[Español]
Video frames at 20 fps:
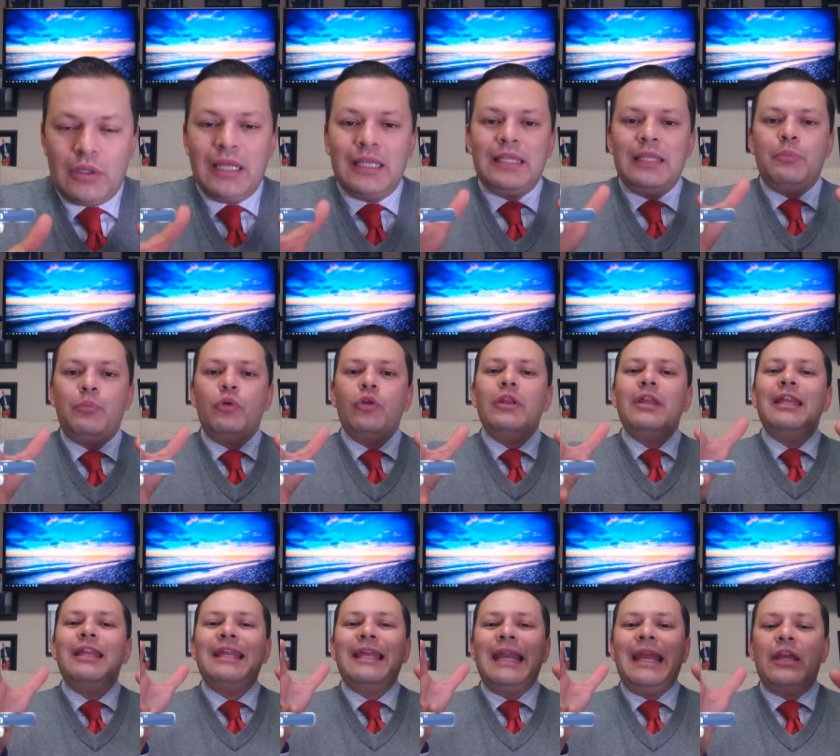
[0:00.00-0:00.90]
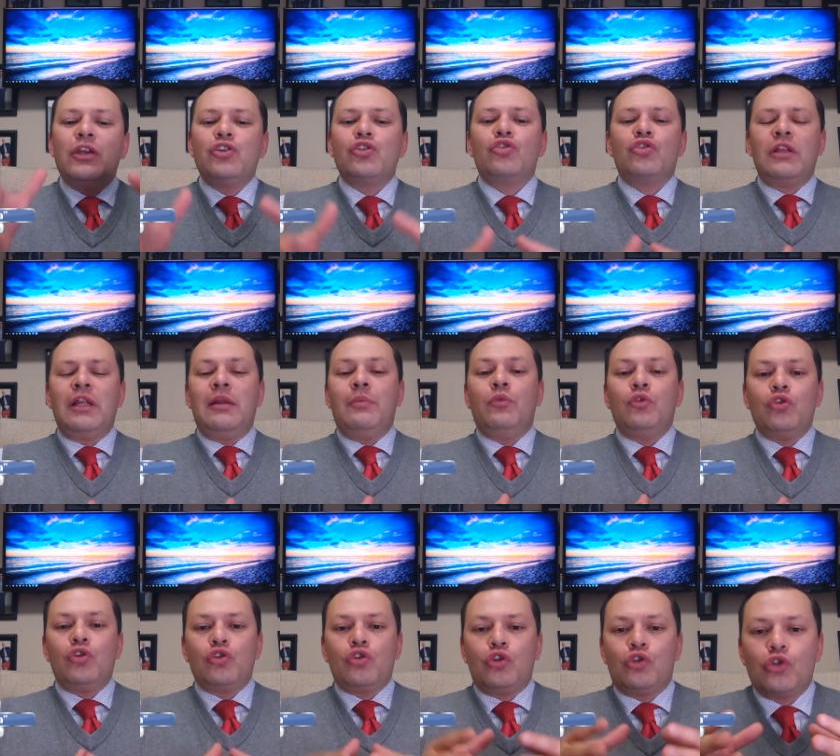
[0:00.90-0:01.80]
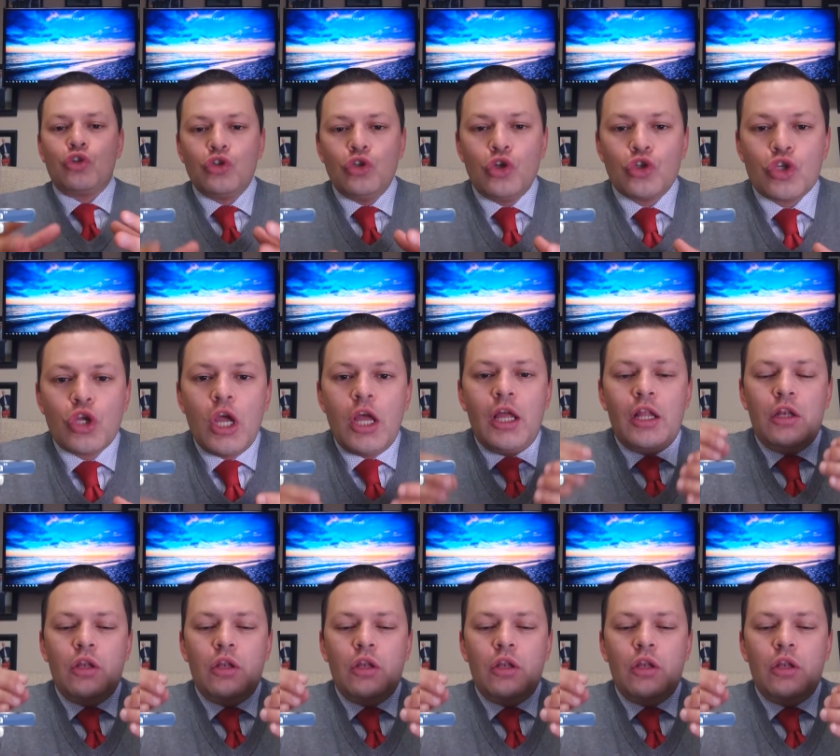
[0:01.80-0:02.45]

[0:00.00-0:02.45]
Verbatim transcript: ¿Qué tipo de derechos tenemos nosotros los,